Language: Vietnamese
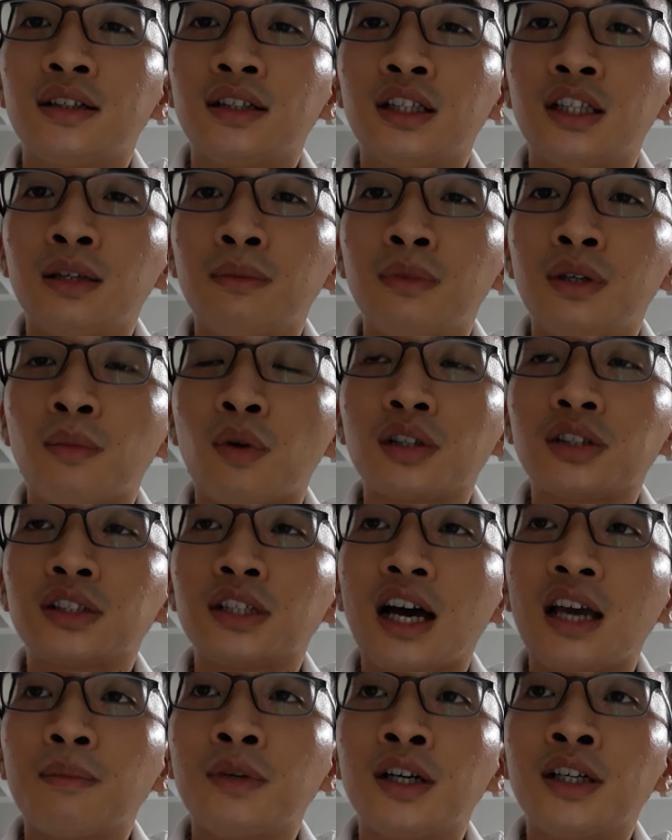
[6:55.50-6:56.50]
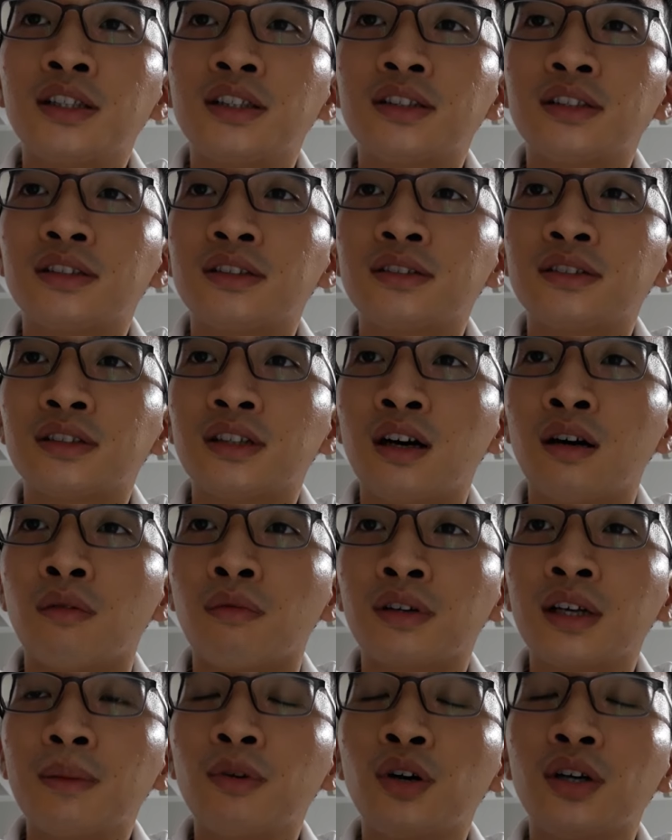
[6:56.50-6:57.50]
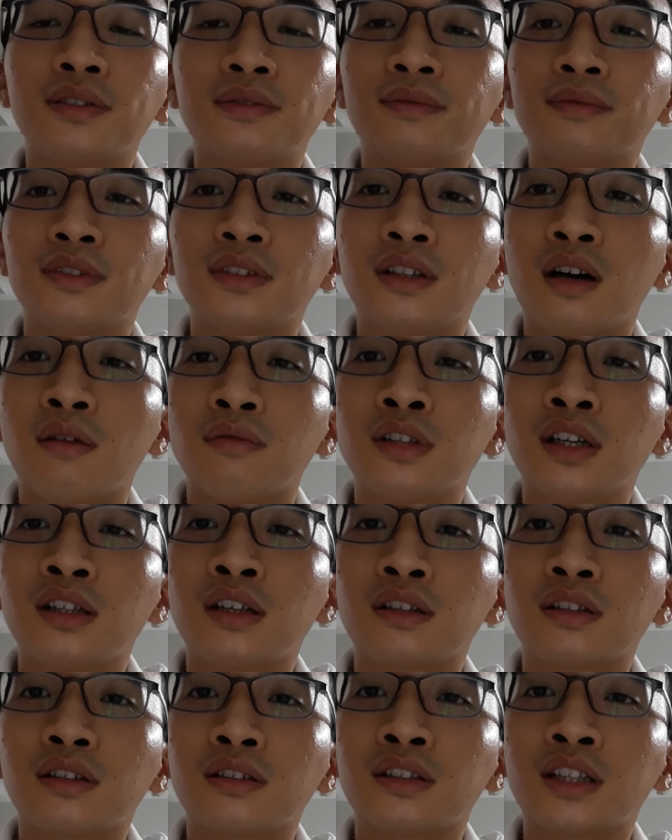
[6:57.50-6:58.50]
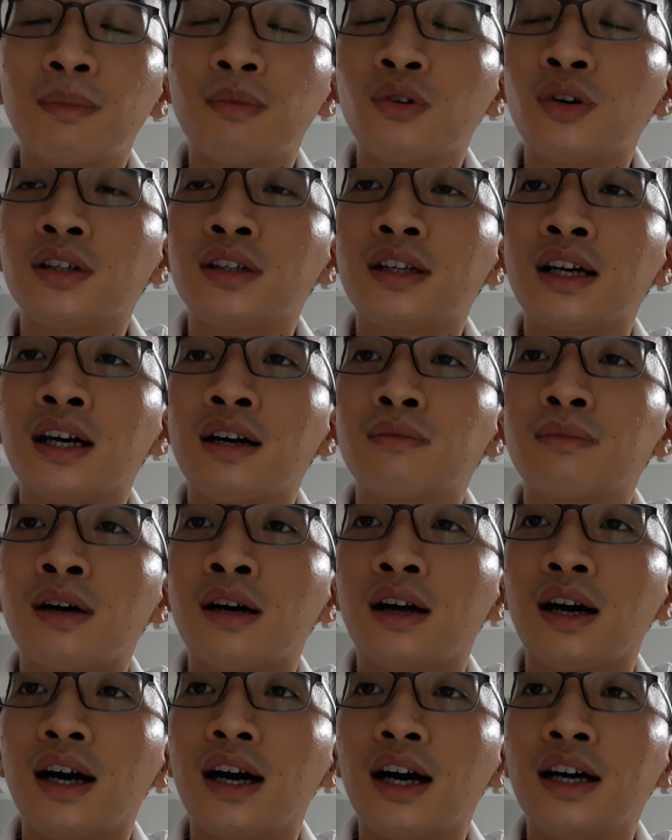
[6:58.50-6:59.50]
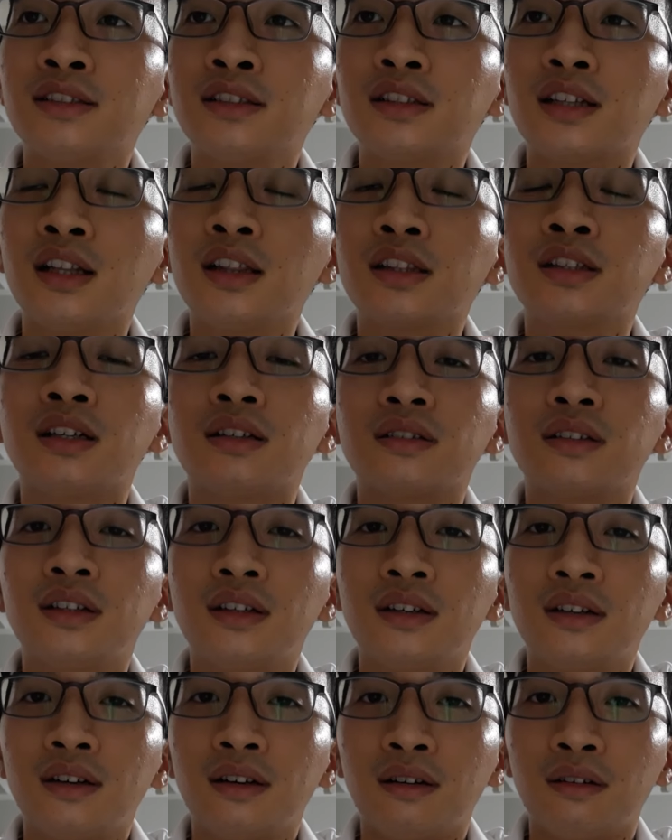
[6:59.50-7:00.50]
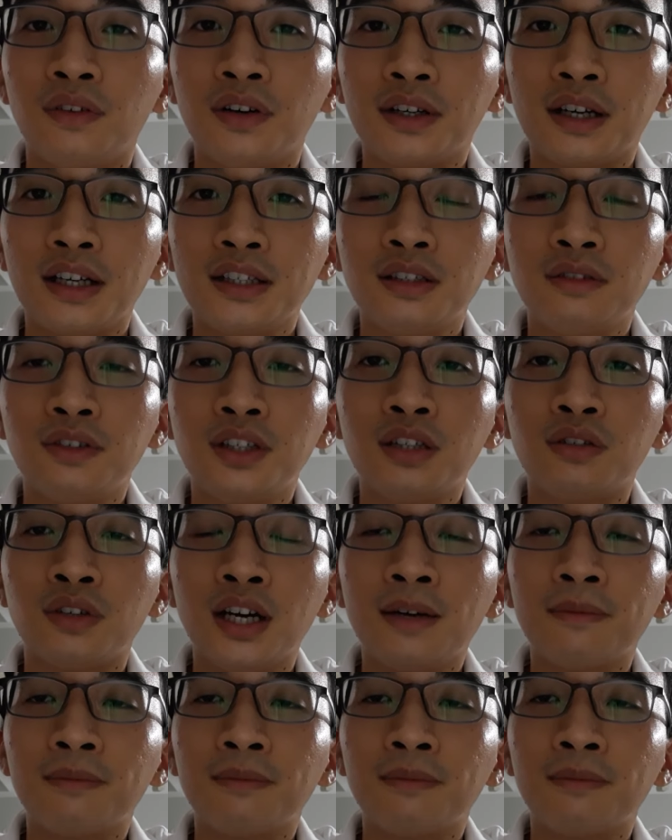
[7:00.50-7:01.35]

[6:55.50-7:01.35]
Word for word: Thì 11:20 ổng tép luôn, nhận được tép luôn là ông bảo anh rất ấn tượng với cái CV của em